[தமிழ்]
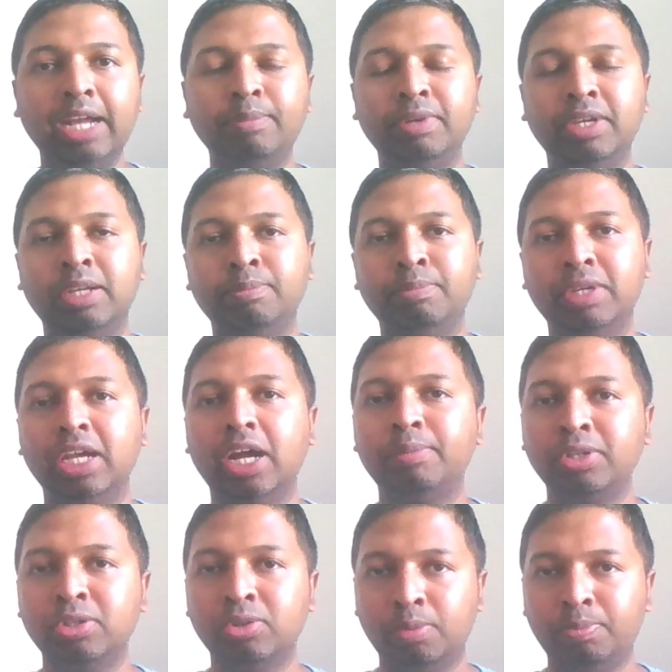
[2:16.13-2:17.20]
பிஎன்பி
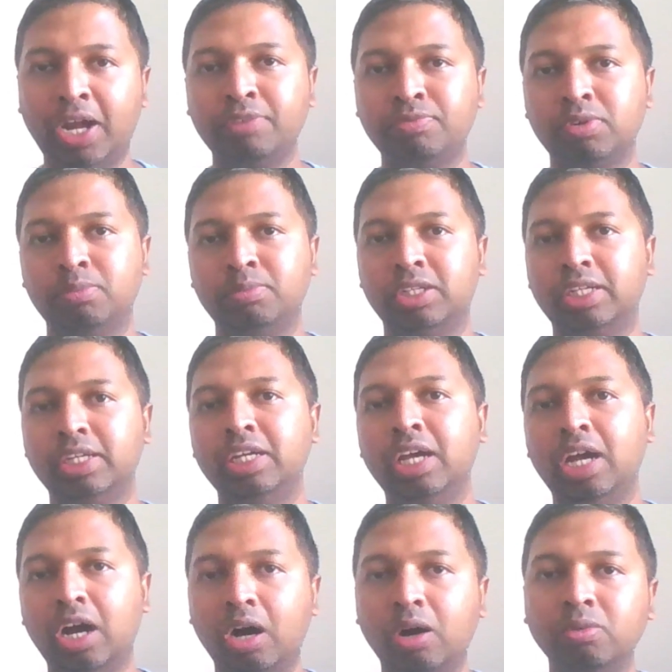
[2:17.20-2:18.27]
அப்படின்னு ஒரு பிளாட்ஃபார்ம் இருக்கு
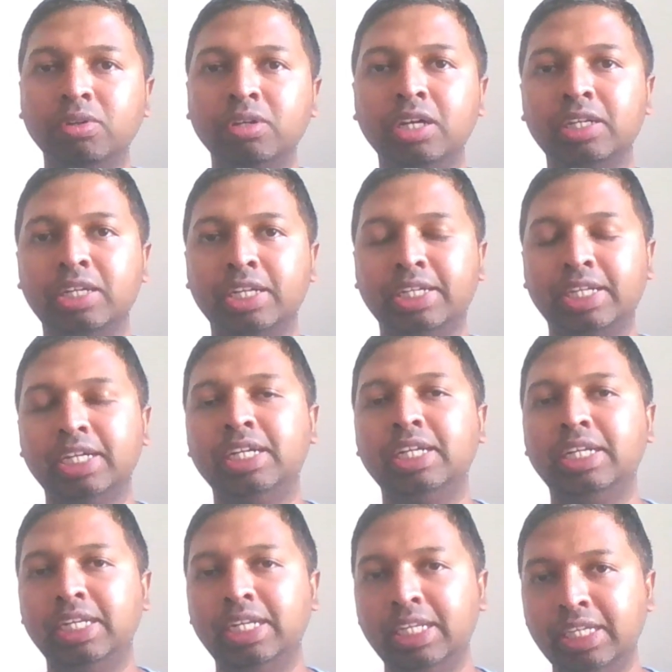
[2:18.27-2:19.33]
அவங்க கிட்ட
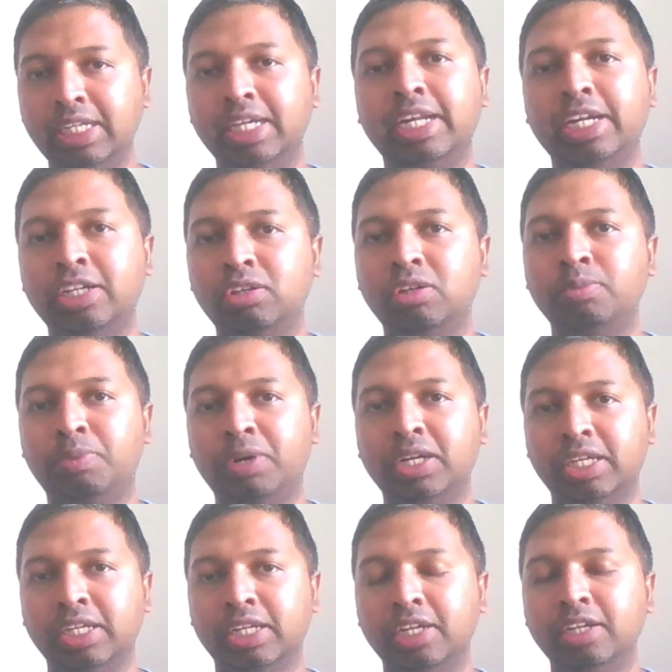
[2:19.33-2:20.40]
நீங்க ரெண்ட் அவுட்
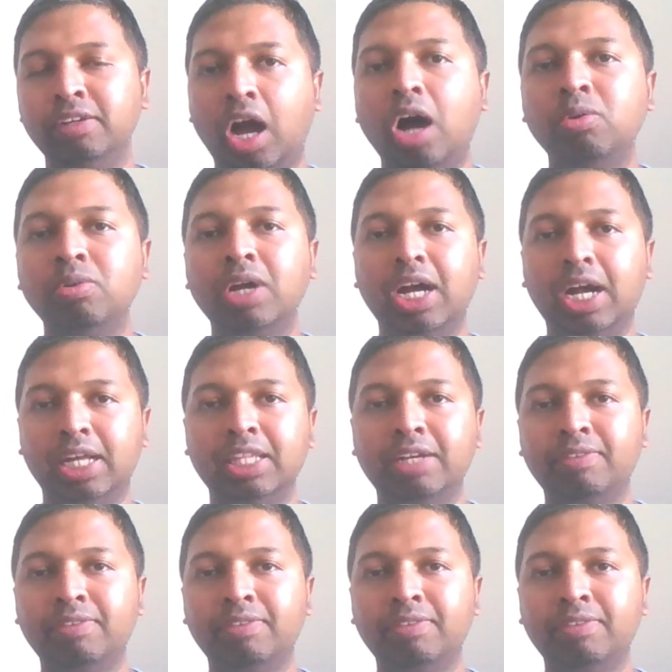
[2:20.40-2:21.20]
பண்ணீங்கன்னா அவங்க அந்த